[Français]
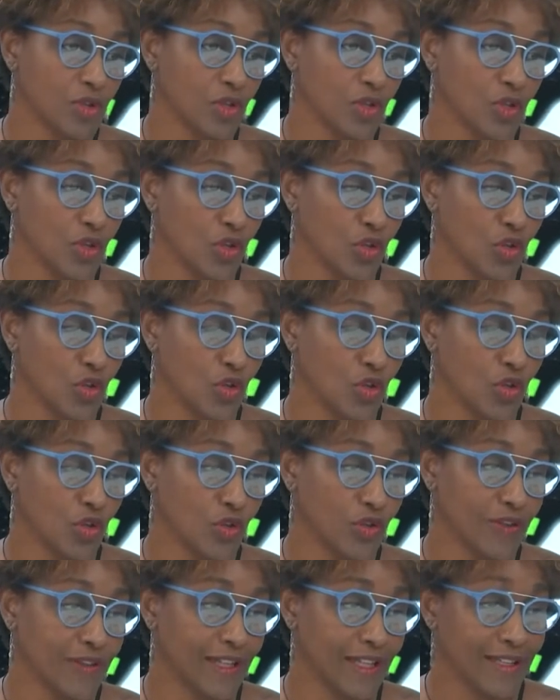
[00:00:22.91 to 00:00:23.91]

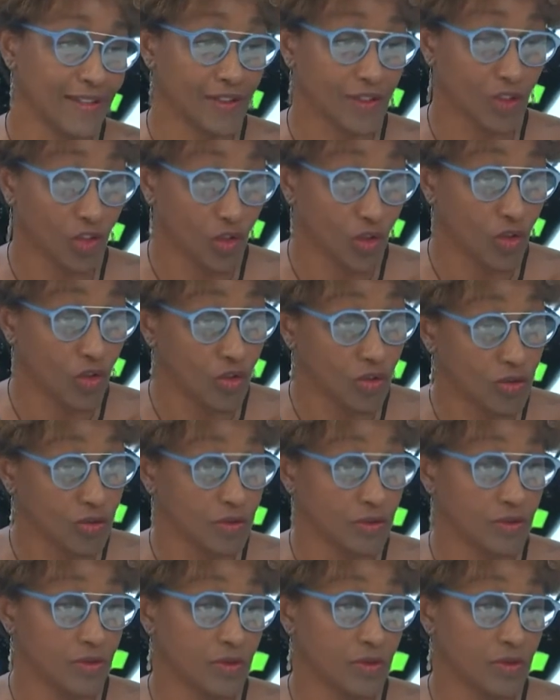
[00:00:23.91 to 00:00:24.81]
euh, d'intrants,